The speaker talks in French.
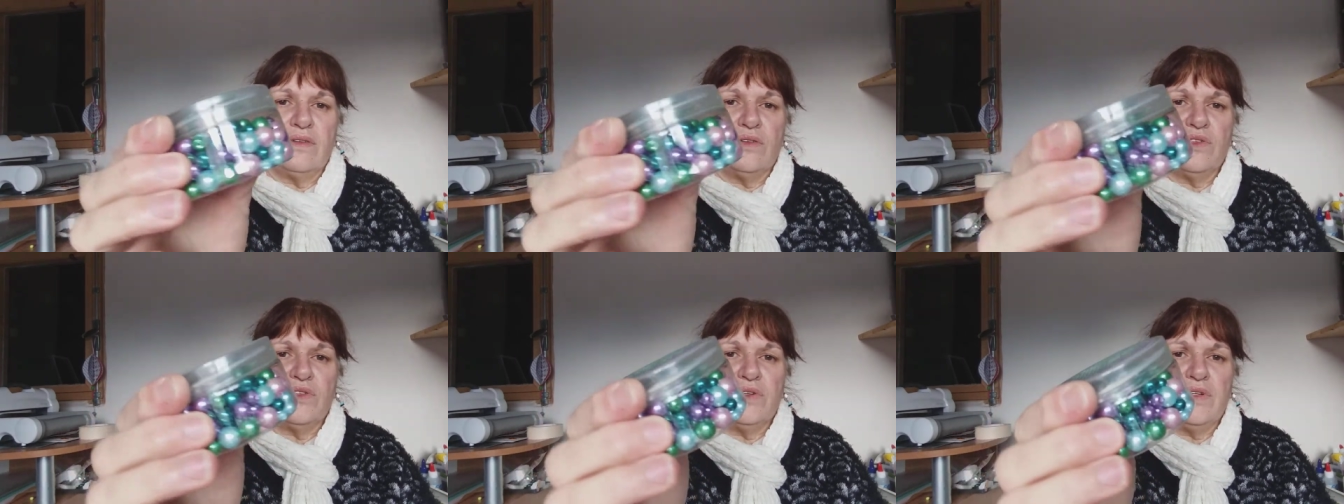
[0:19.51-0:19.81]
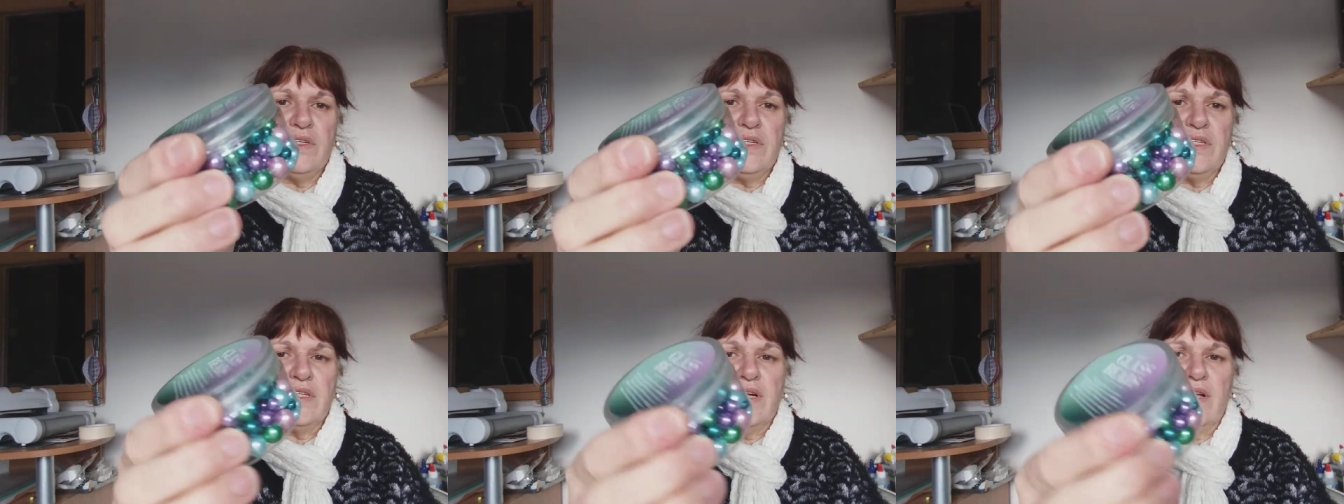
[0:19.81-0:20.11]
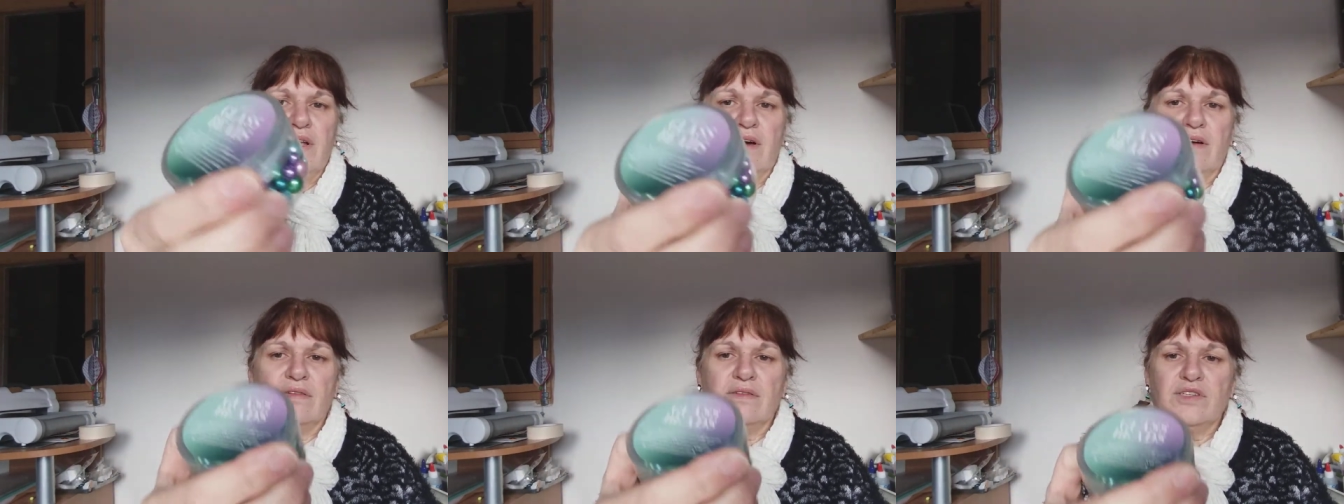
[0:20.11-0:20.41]
Oh, jolie
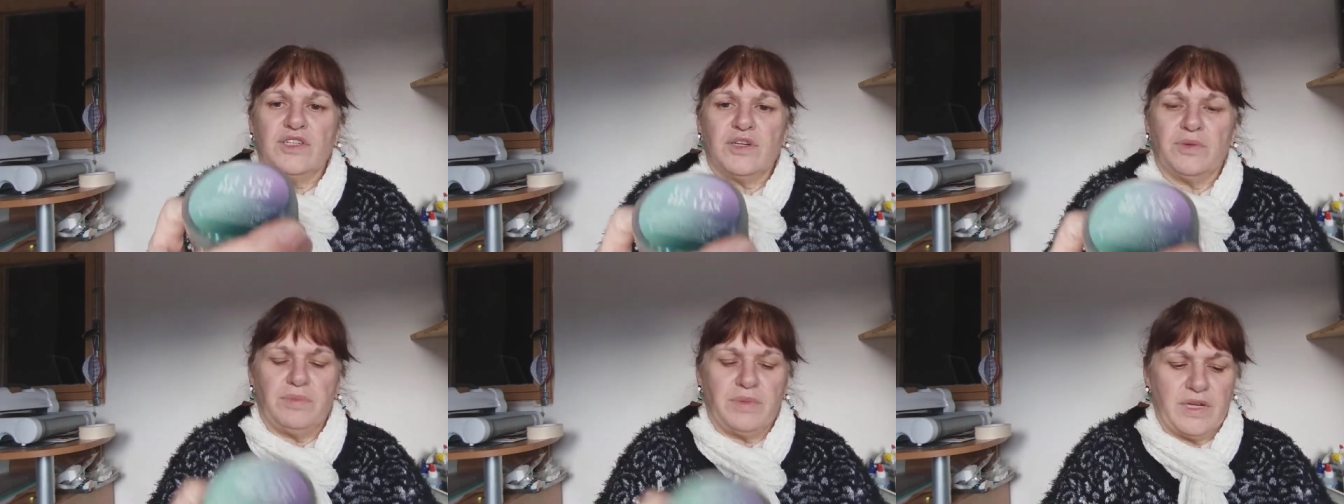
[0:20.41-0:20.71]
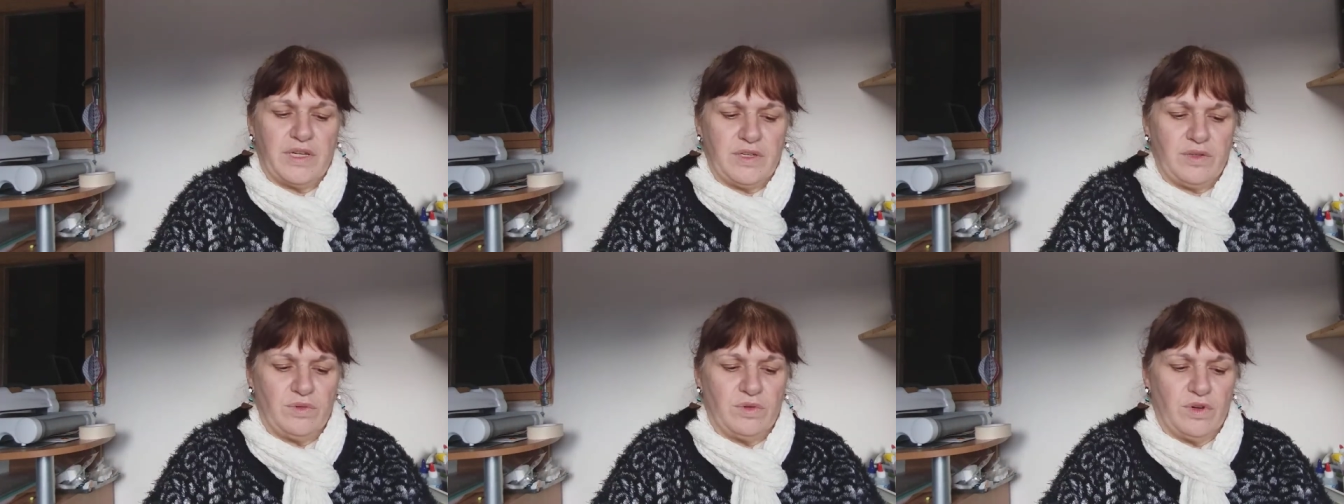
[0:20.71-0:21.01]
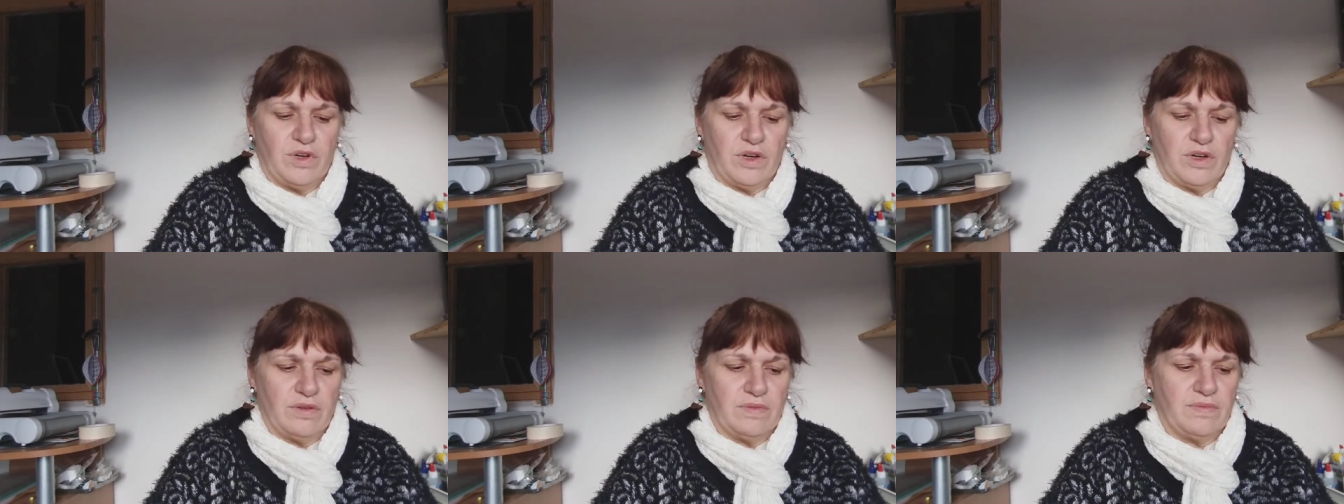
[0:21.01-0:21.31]
celle-là, j'aime bien les
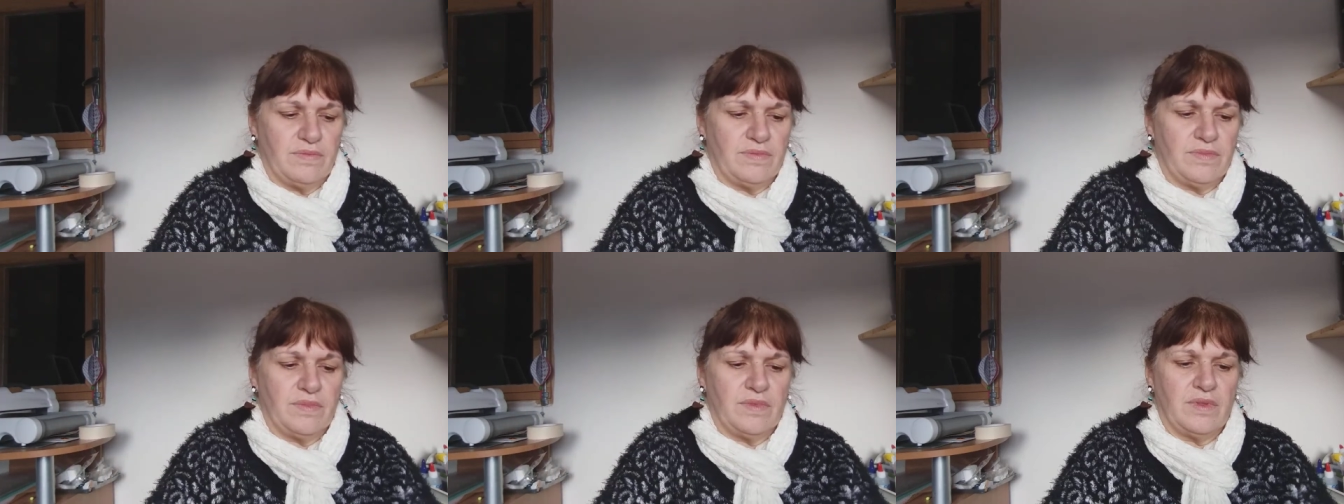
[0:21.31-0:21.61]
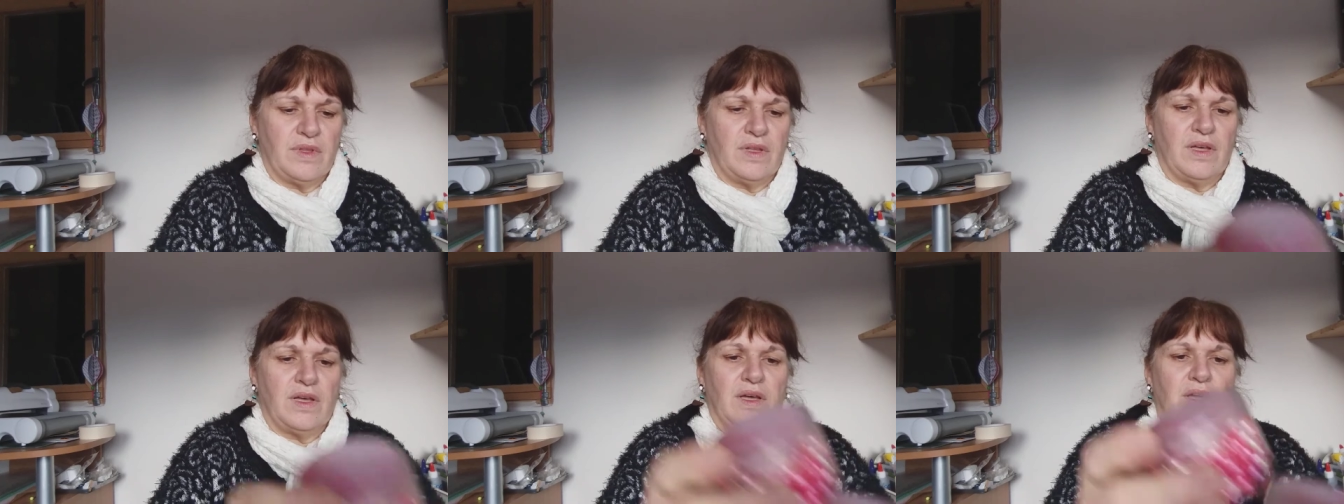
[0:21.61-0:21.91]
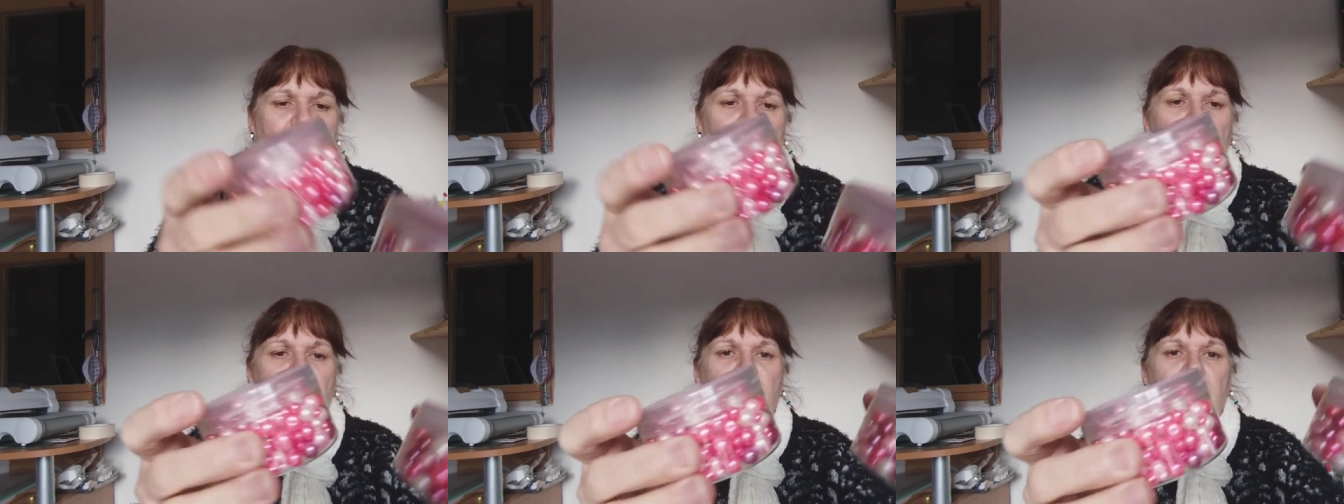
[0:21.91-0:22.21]
couleurs.
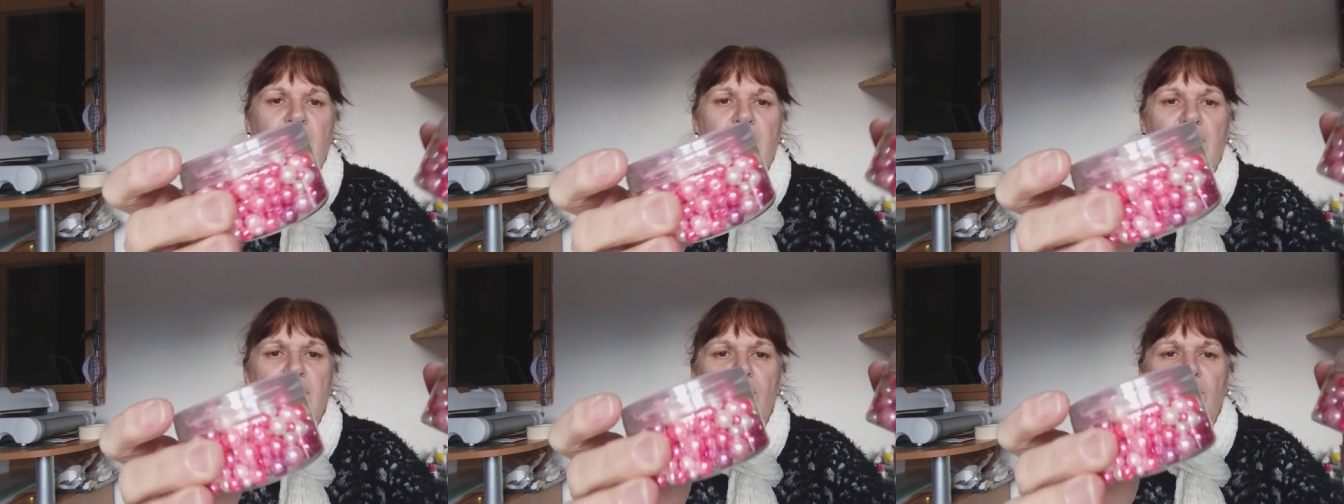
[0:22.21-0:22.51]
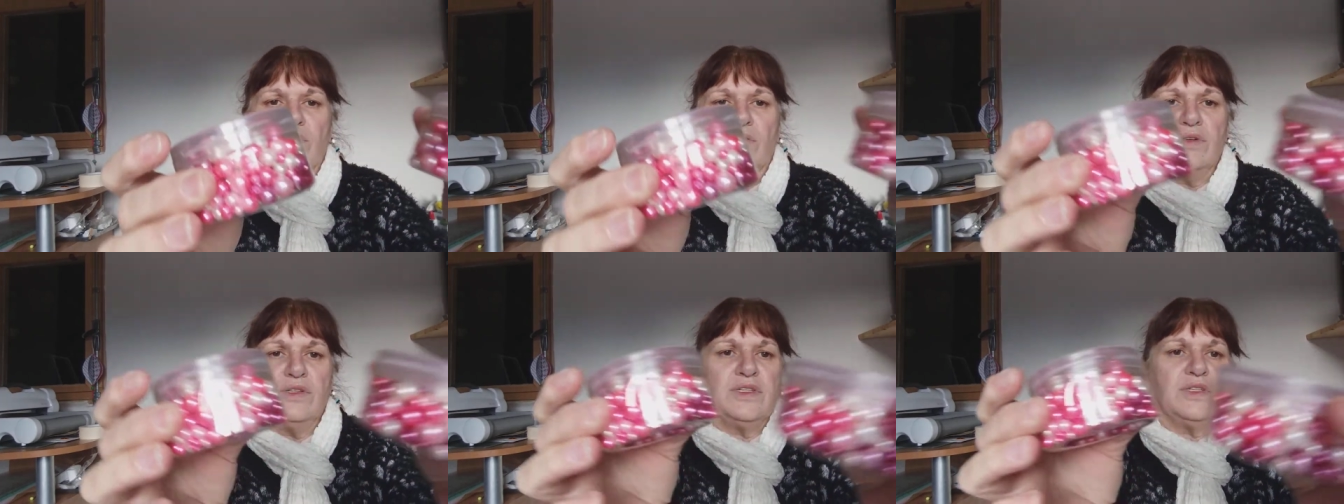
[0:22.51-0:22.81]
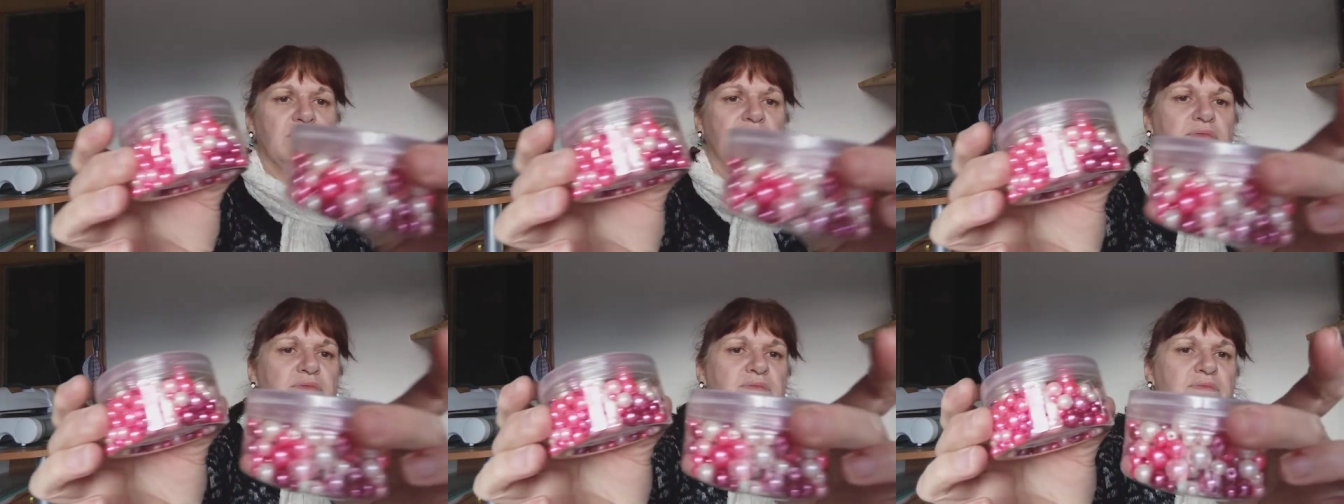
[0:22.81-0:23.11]
Les roses.